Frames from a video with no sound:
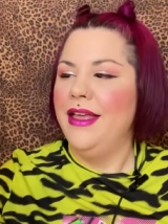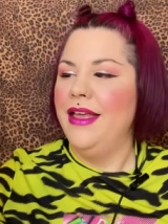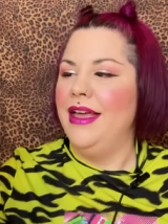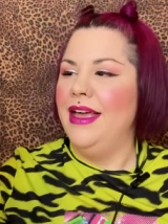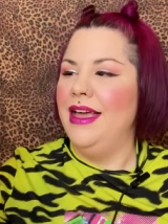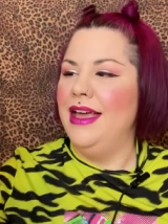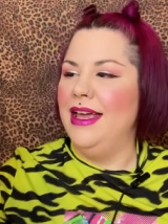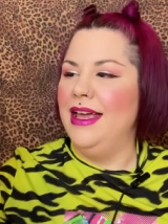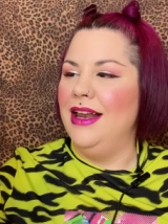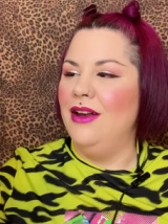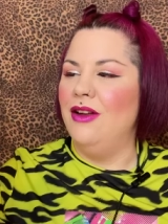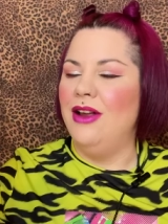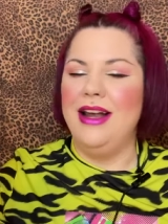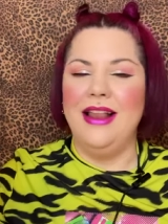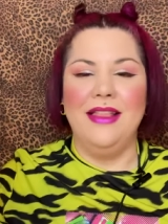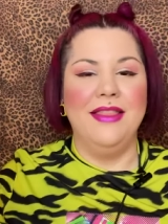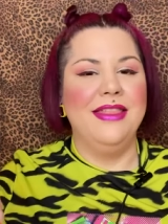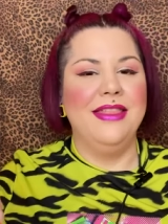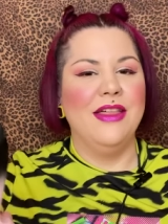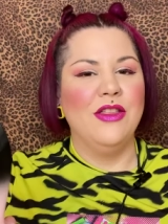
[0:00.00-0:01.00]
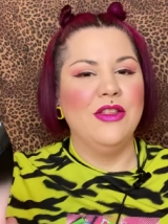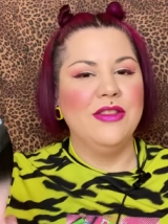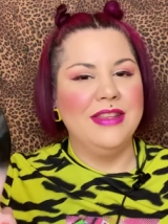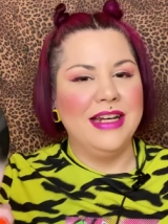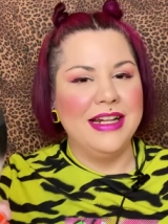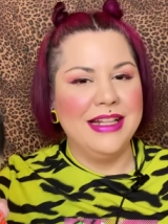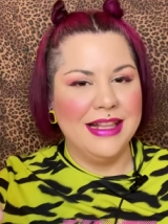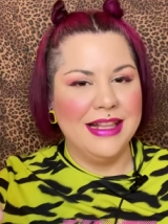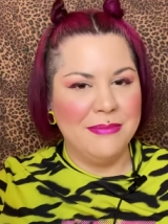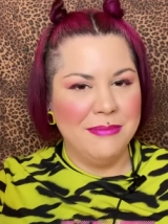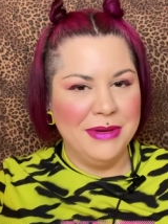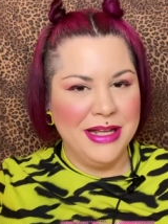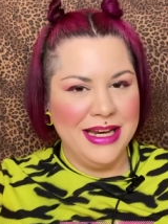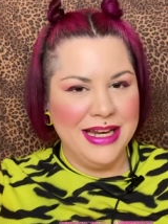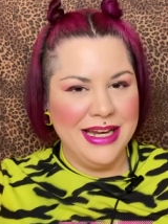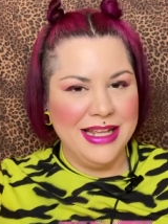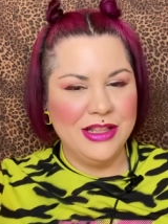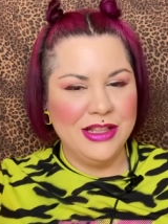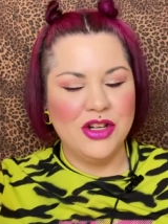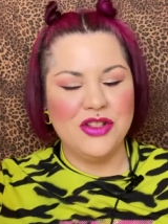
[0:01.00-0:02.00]
Eh, lo han lanzado en 30
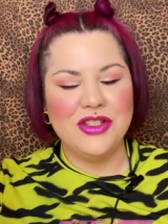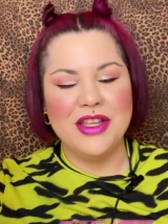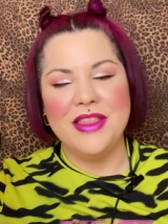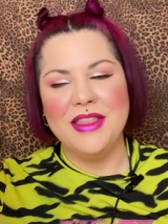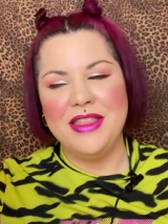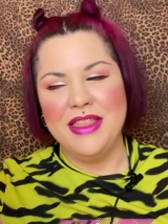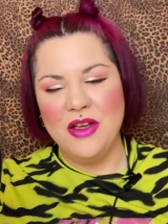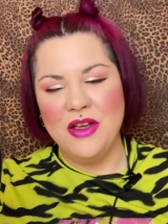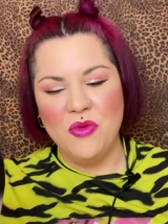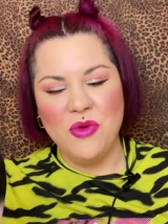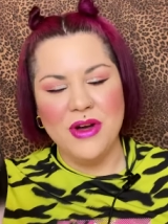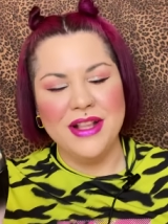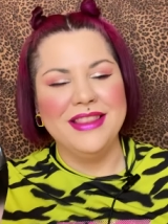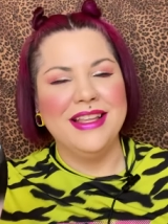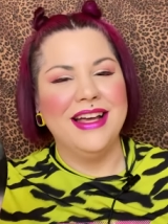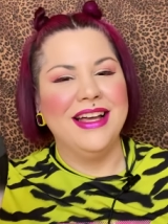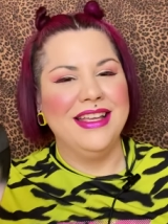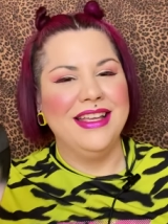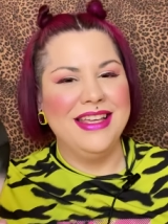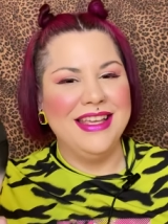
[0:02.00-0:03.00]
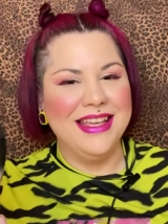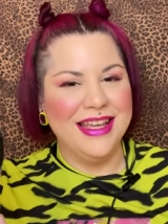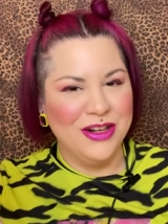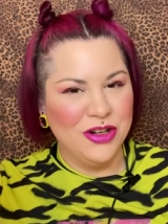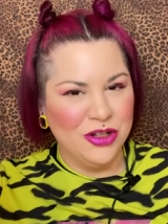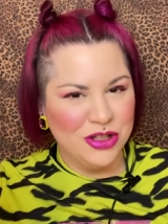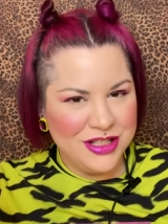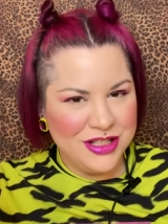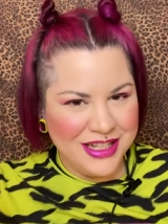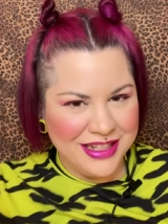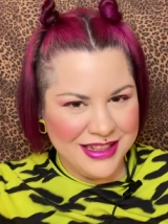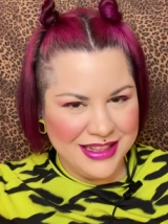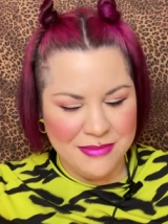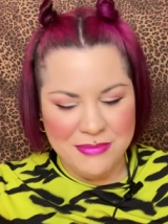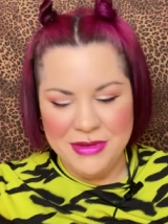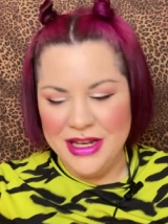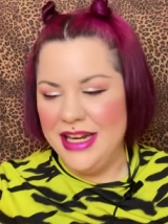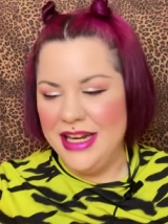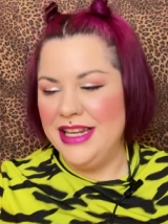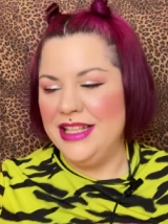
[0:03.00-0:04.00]
mililitros, en 50 y en 80
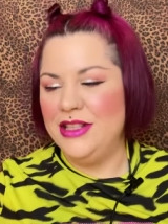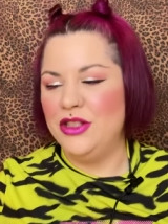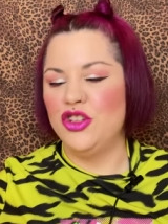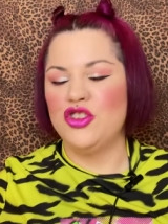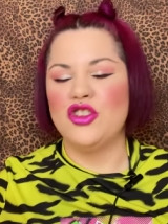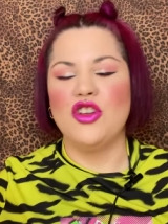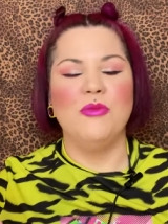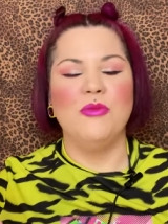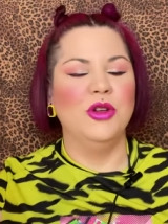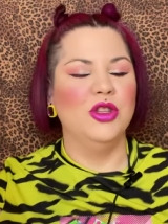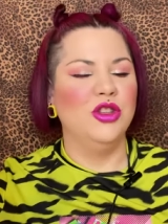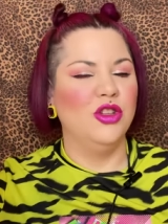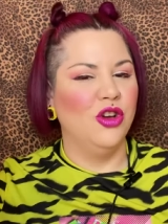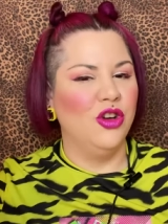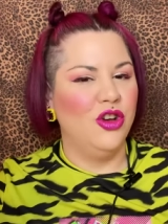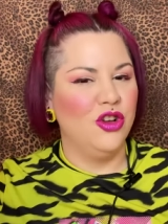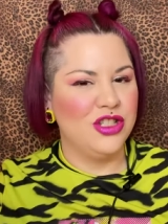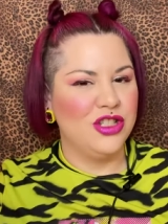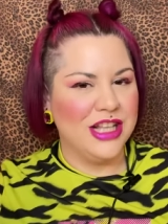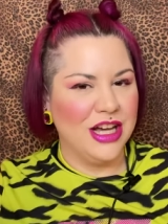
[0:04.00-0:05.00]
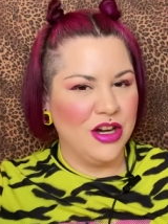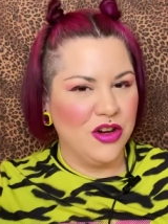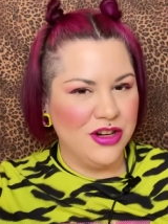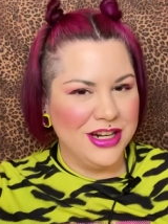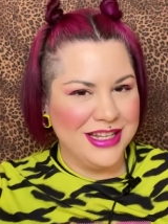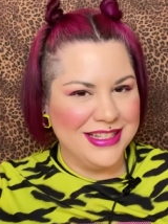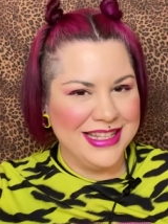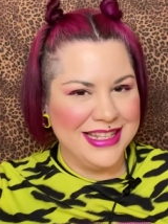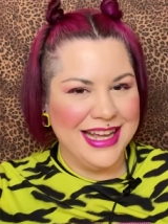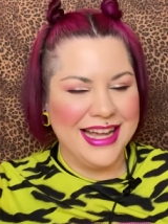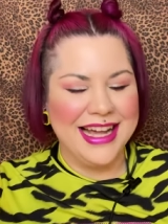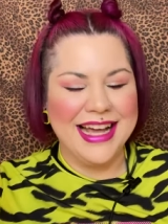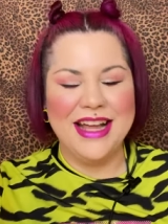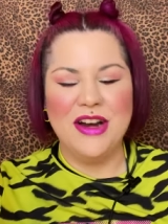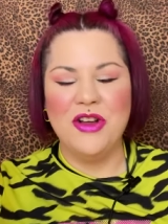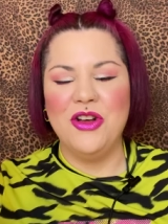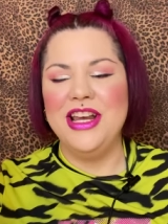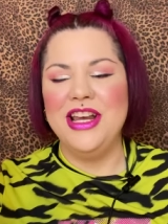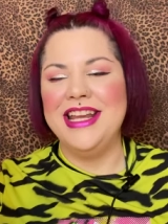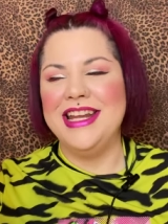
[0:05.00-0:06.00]
mililitros, como todos los tacones de
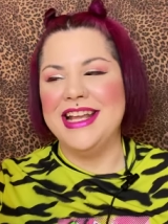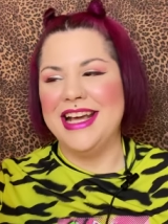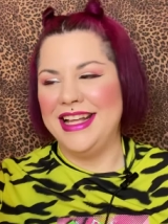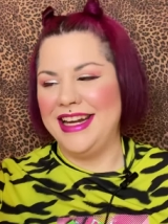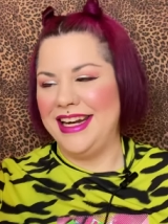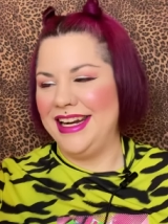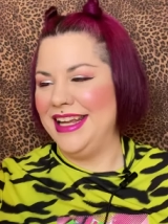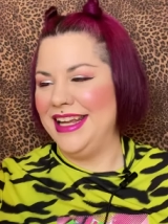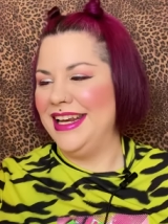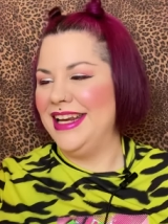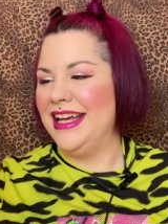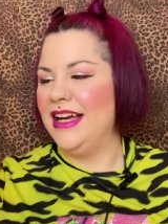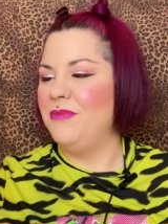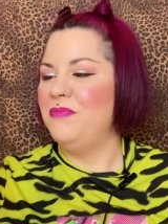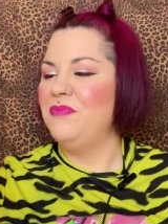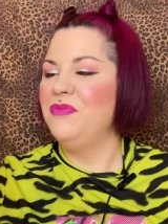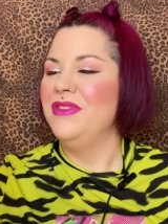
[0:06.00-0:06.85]
Carolina Herrera.